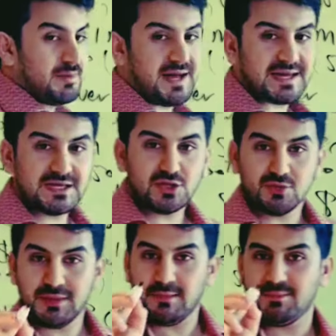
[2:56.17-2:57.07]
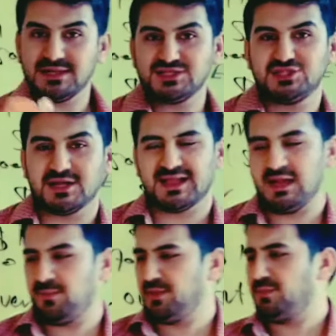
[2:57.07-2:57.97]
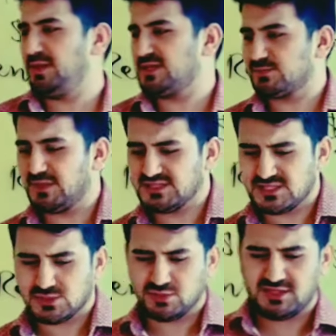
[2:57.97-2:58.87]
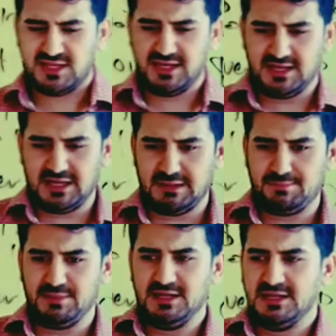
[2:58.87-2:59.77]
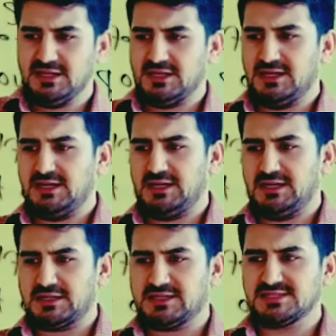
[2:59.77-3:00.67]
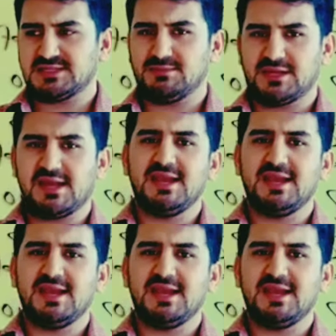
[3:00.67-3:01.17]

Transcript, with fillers: बाकी तुम्हें बच जाता है फिर भी एक्सपेंसेस होते हैं आप कस्टमर के